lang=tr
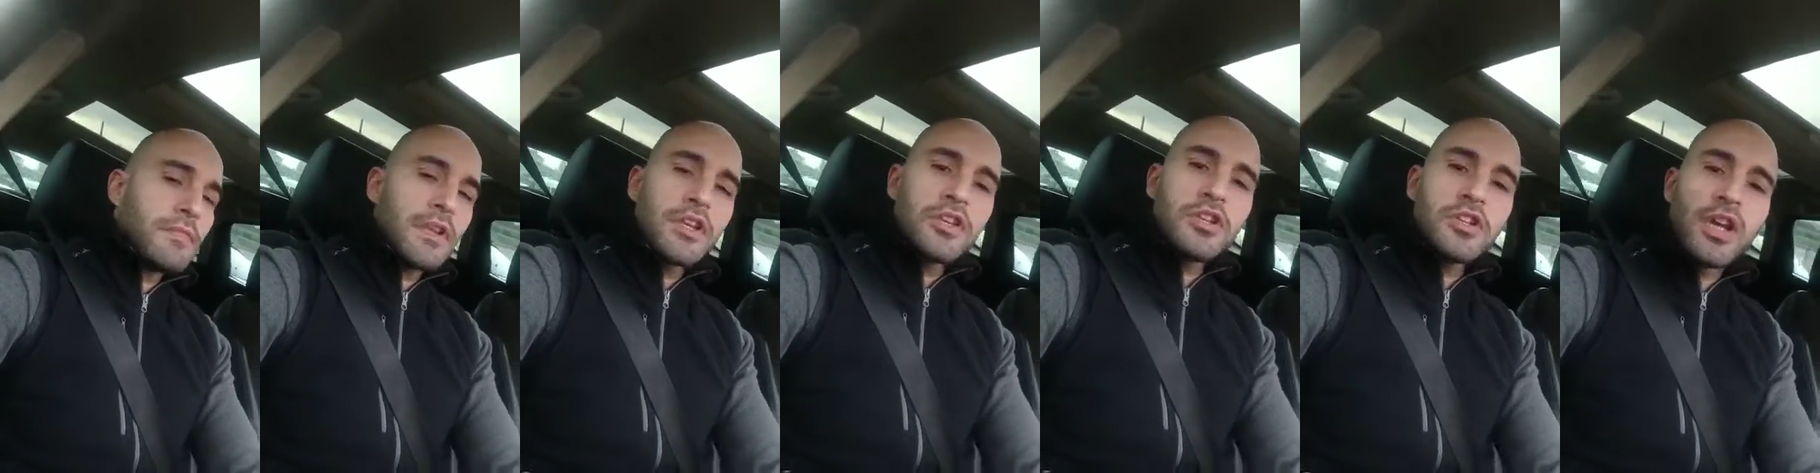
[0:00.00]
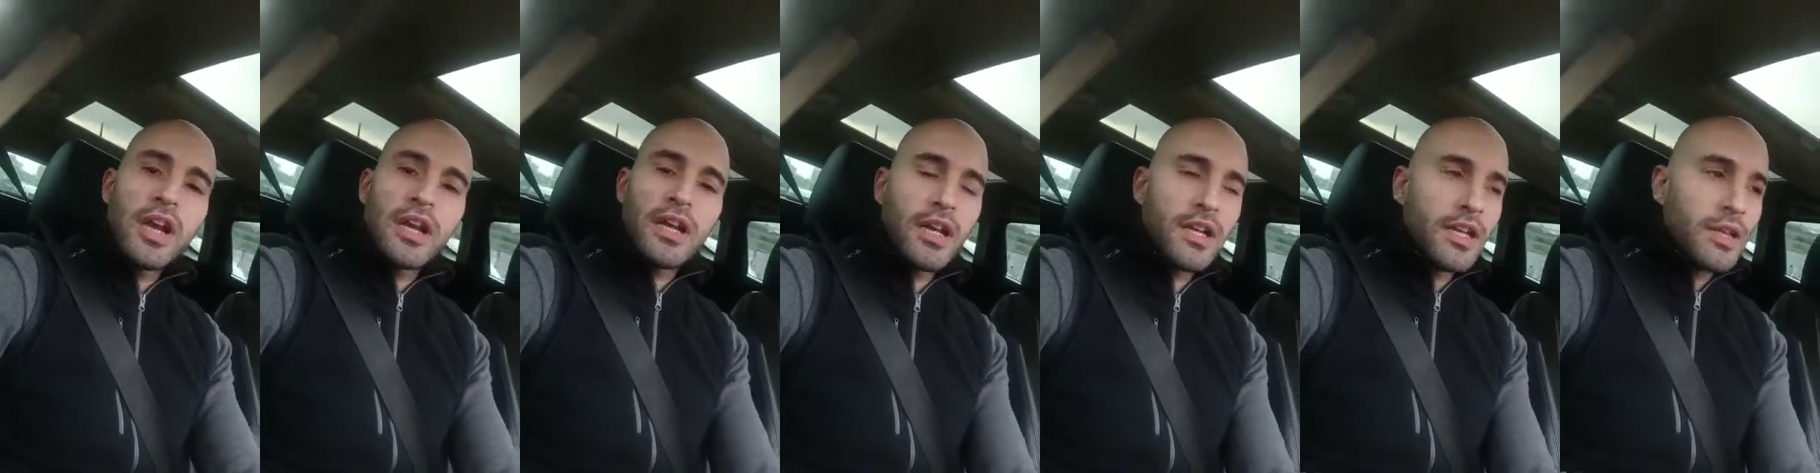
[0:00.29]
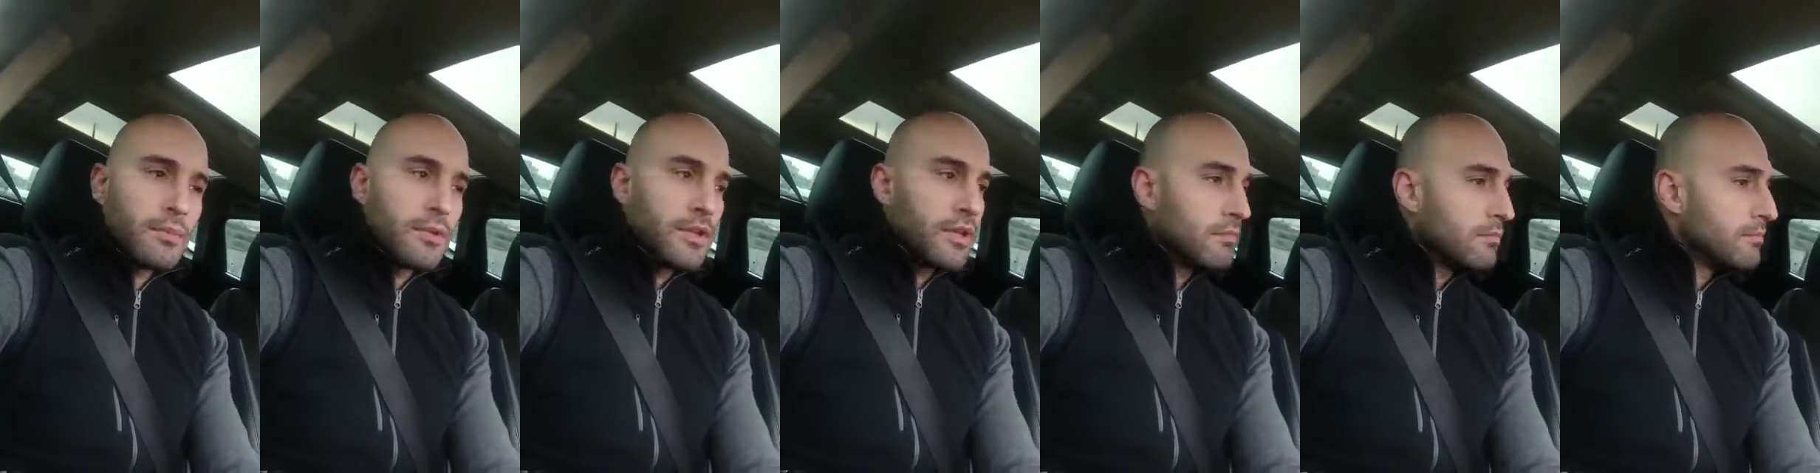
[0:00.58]
Şaka
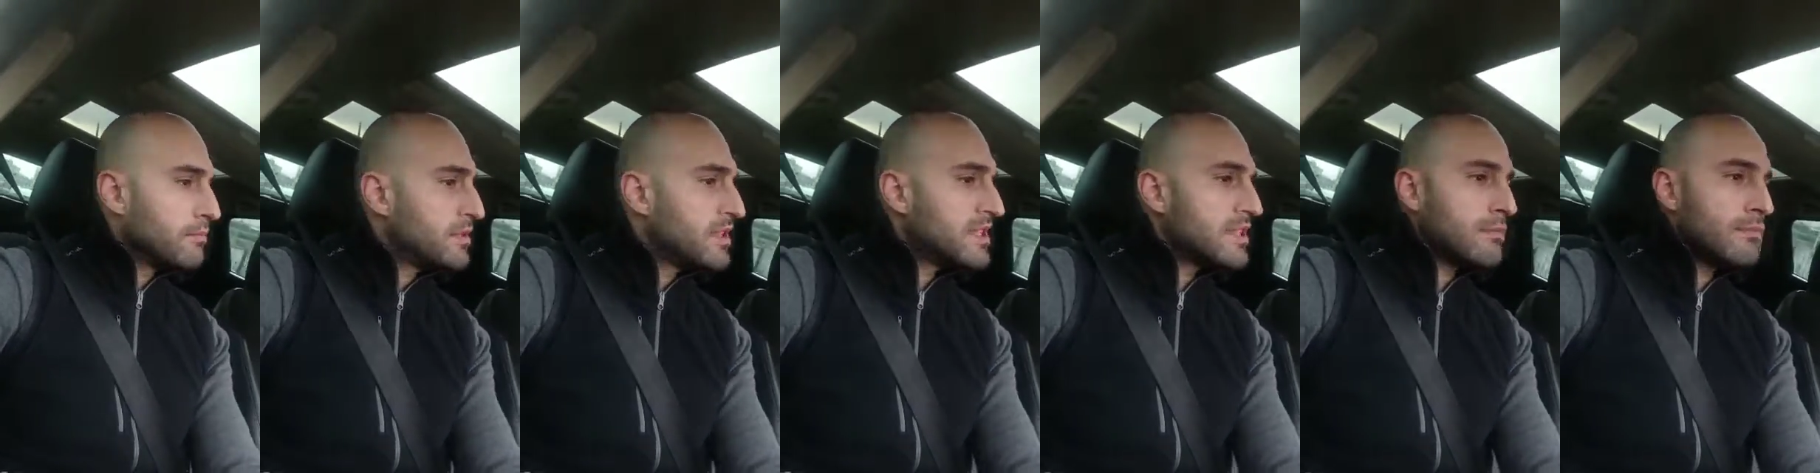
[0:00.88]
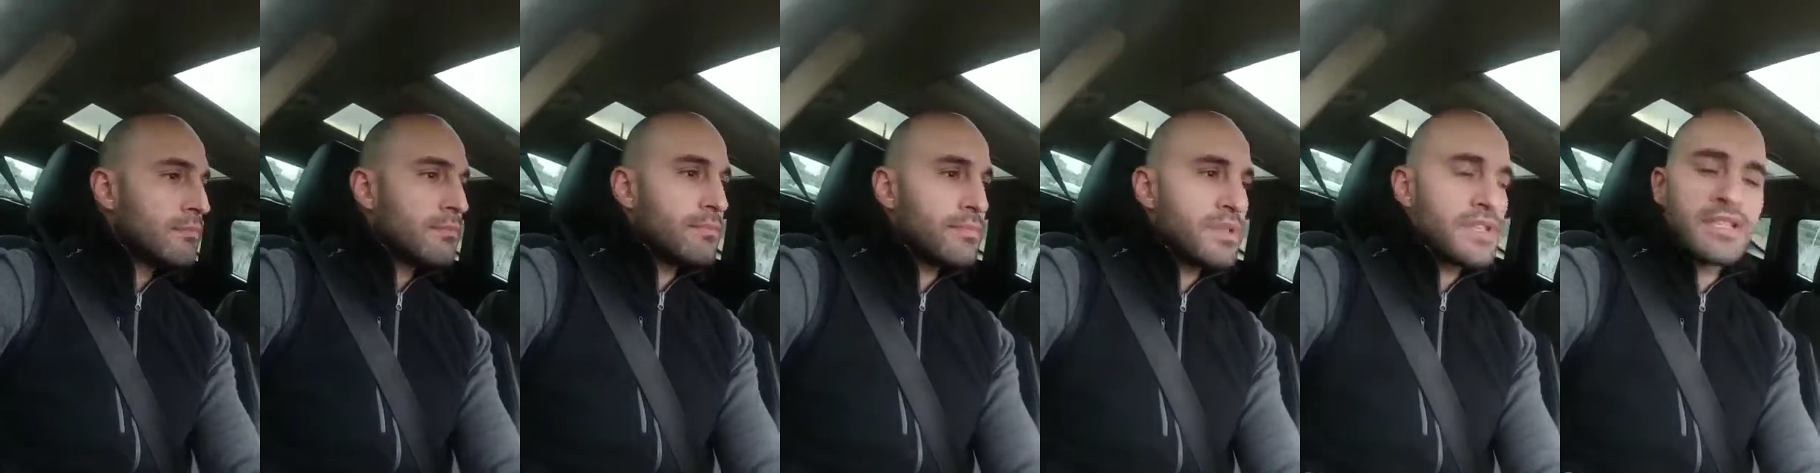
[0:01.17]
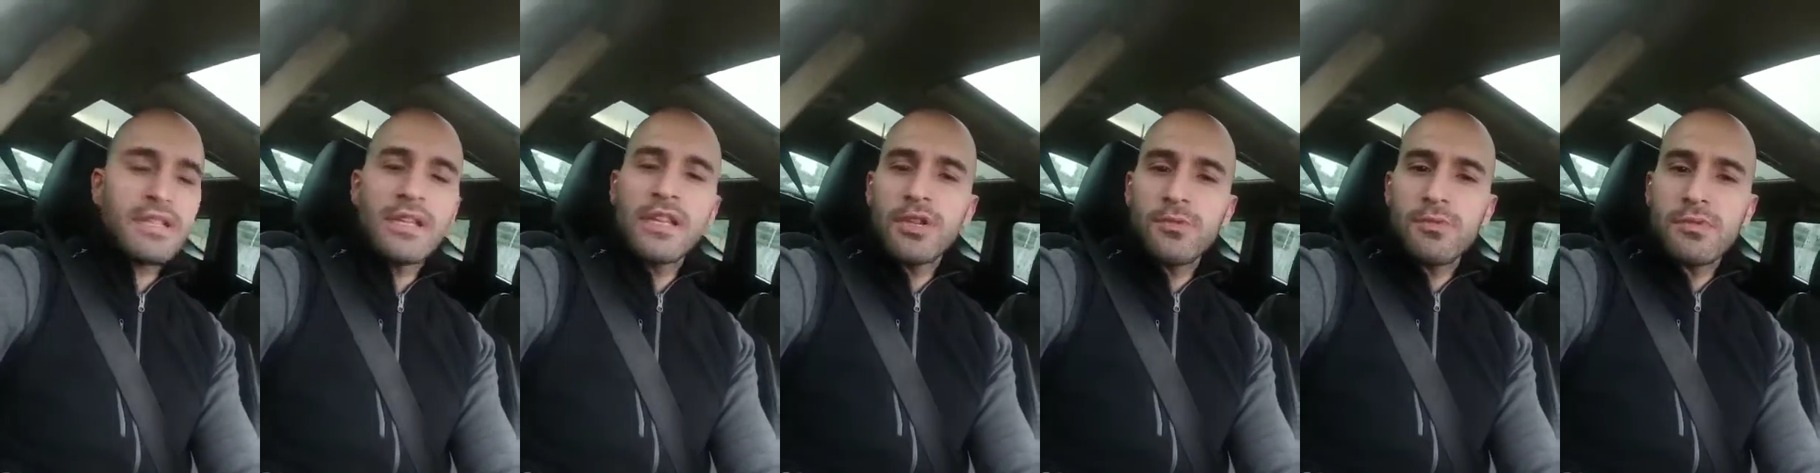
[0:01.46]
gibi. Bizim
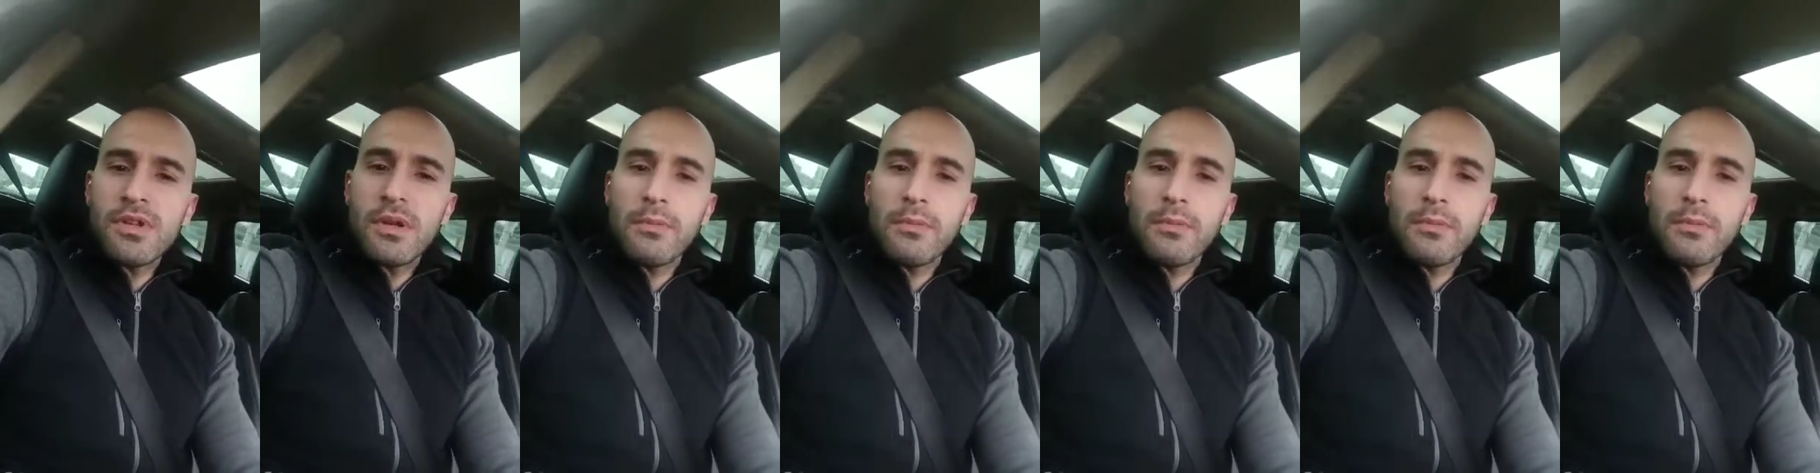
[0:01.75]
bizde hiçbir